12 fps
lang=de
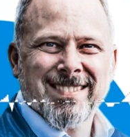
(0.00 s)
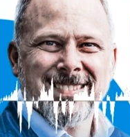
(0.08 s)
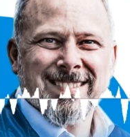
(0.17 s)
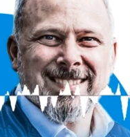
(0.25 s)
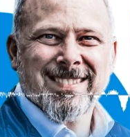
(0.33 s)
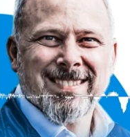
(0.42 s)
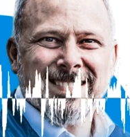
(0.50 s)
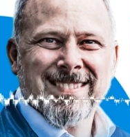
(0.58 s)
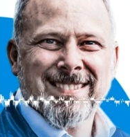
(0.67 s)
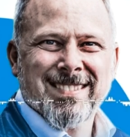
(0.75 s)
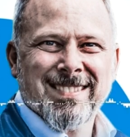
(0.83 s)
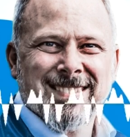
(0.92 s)
oder im Thema
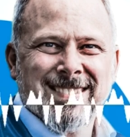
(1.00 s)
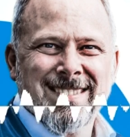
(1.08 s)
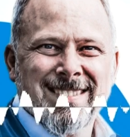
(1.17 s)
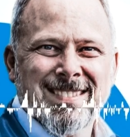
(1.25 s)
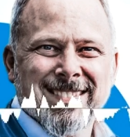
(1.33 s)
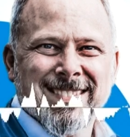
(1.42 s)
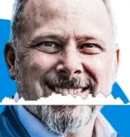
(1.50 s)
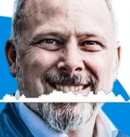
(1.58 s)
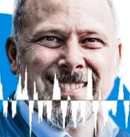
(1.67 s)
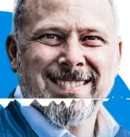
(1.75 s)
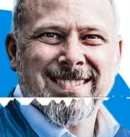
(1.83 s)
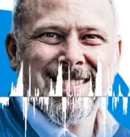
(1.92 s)
Psychologie
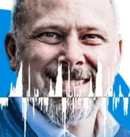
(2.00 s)
endete.